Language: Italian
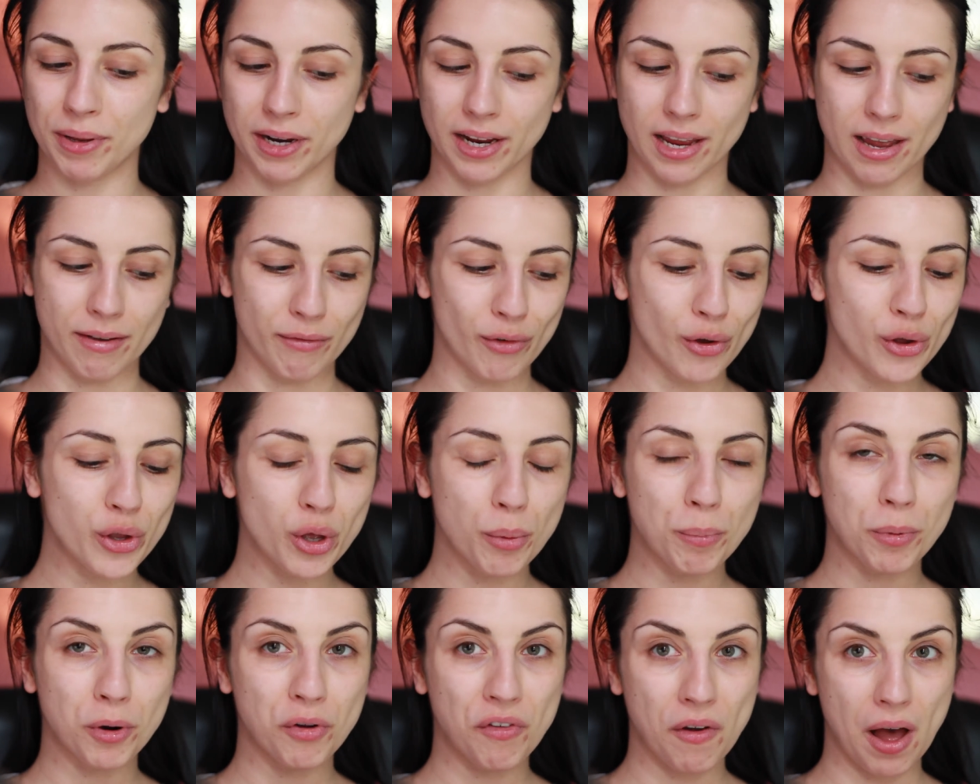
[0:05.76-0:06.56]
perché
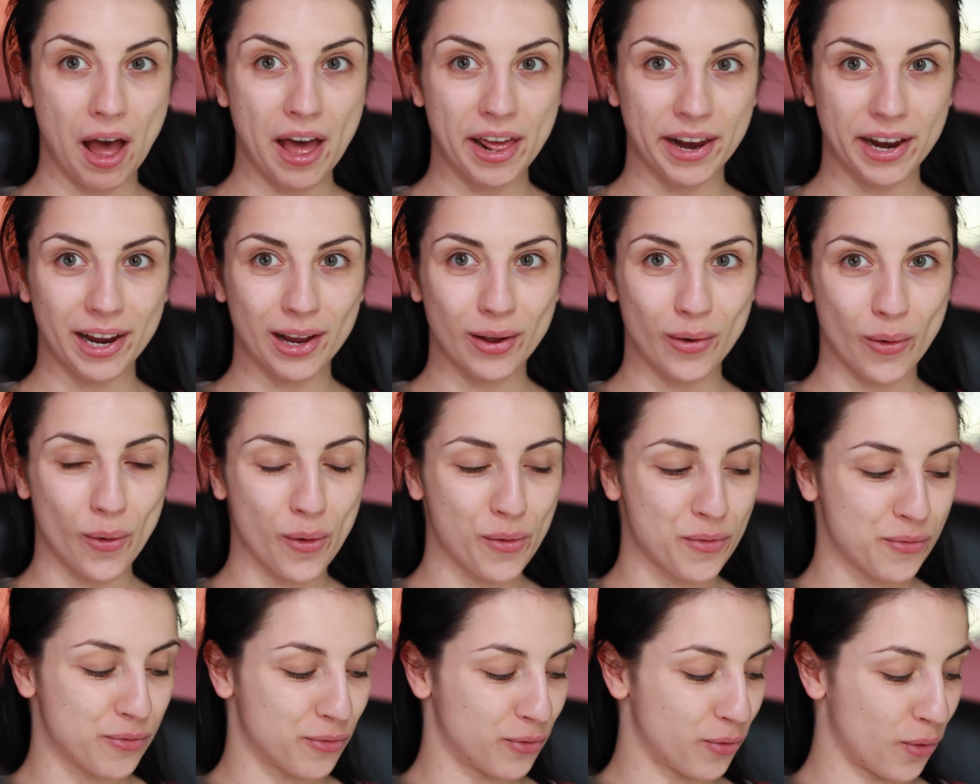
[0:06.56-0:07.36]
voglio provare
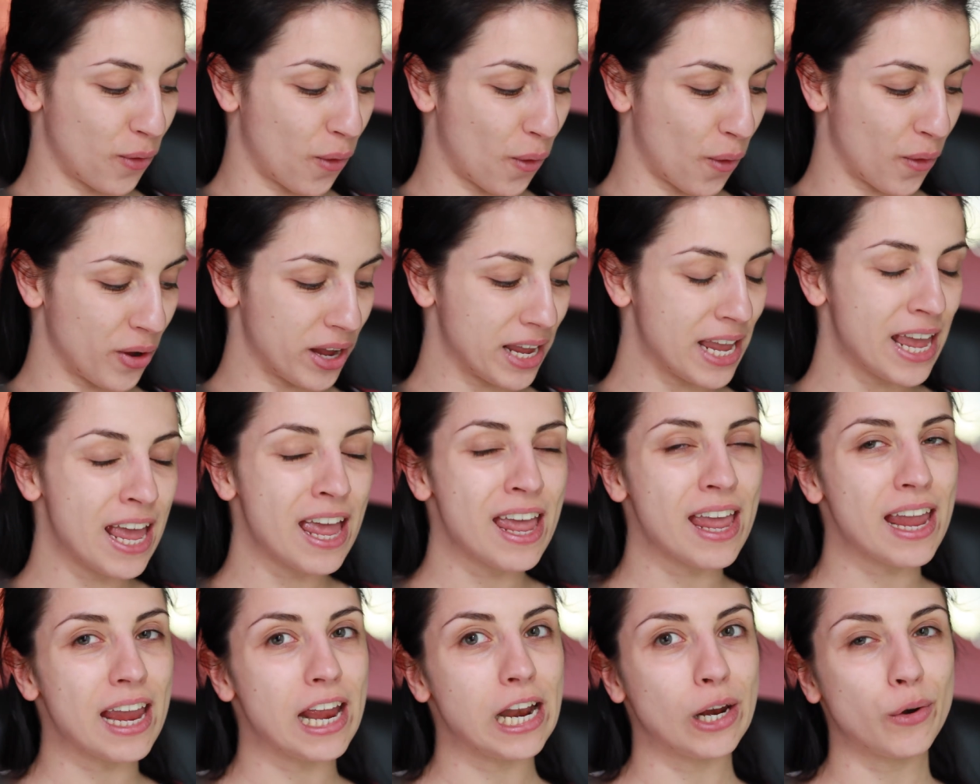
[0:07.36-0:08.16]
con voi
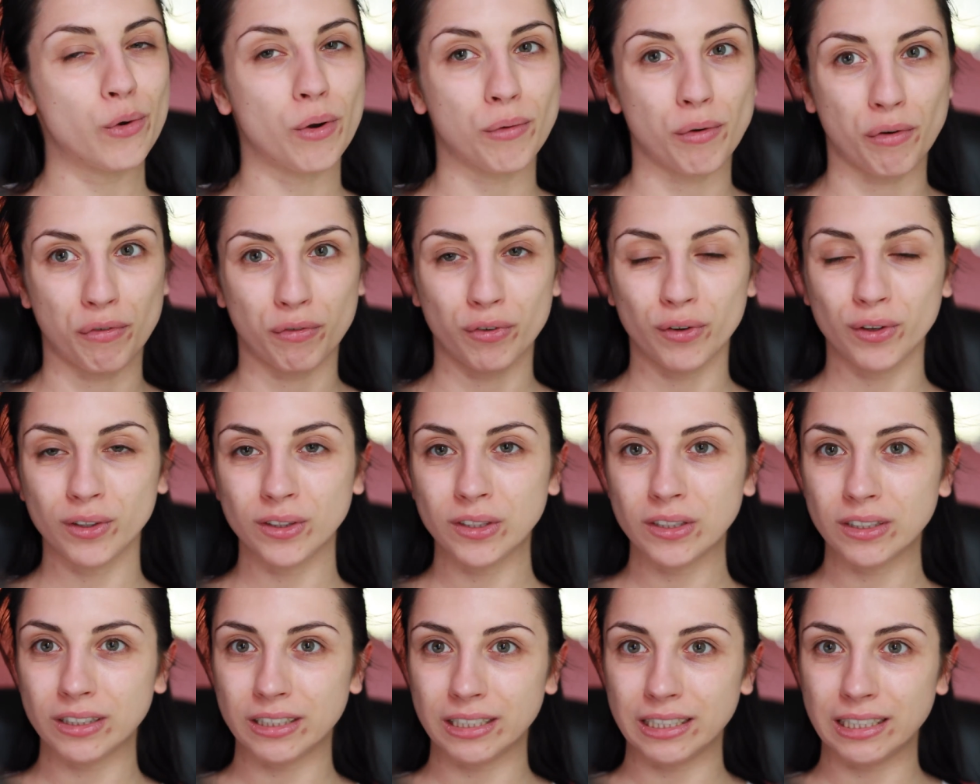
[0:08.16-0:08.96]
il nuovo
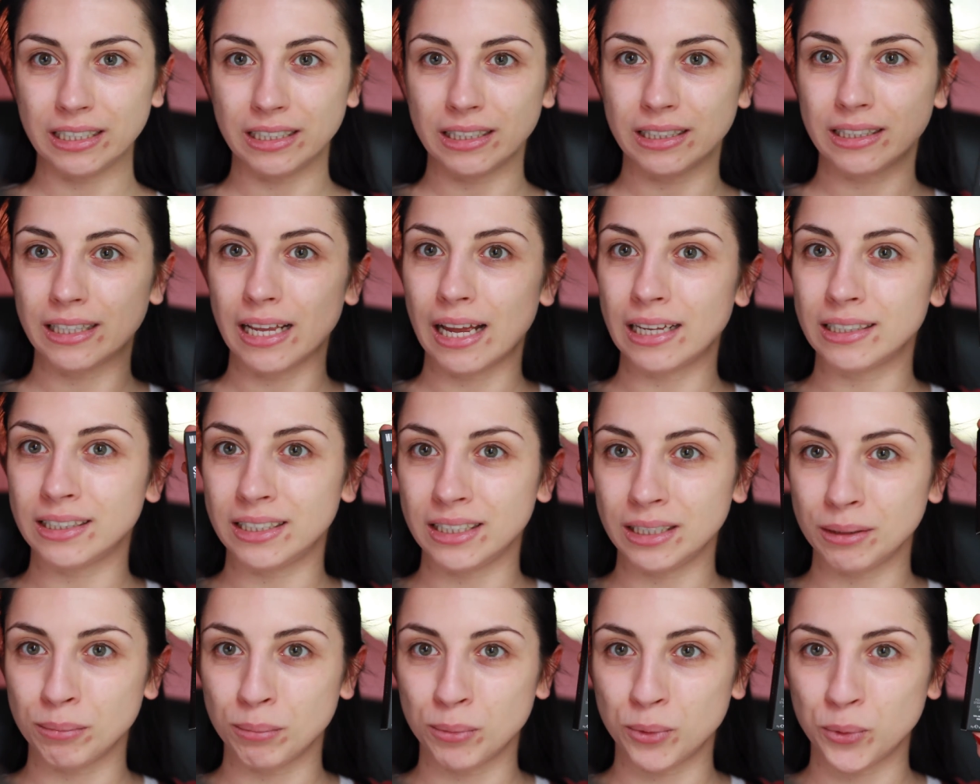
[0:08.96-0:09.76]
fondotinta
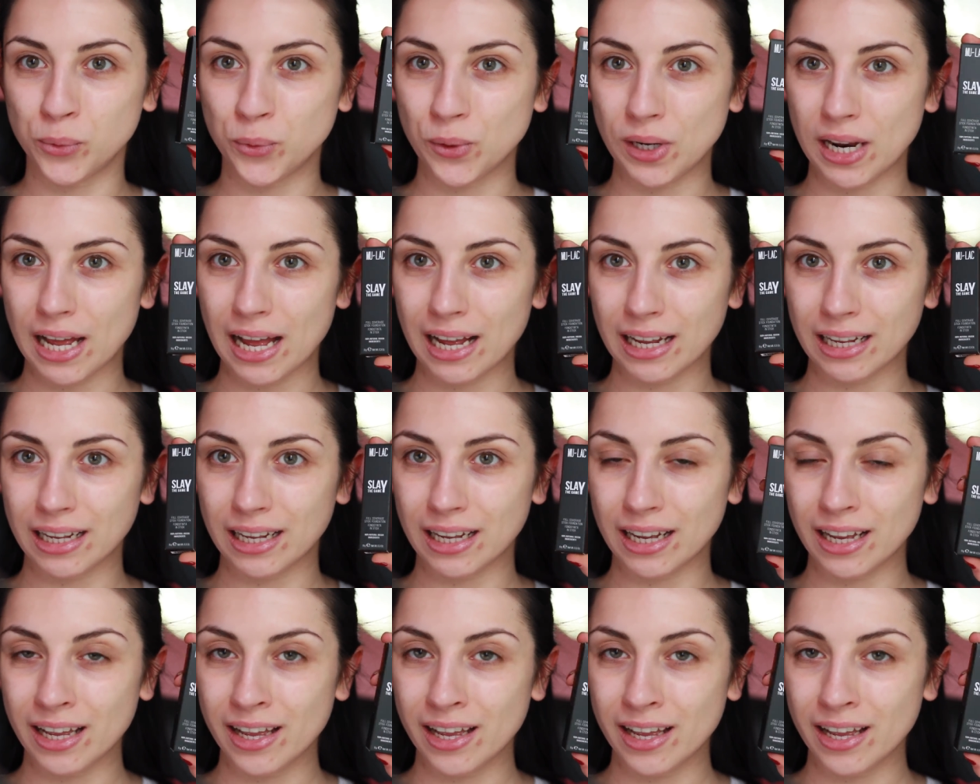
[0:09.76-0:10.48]
di Mulak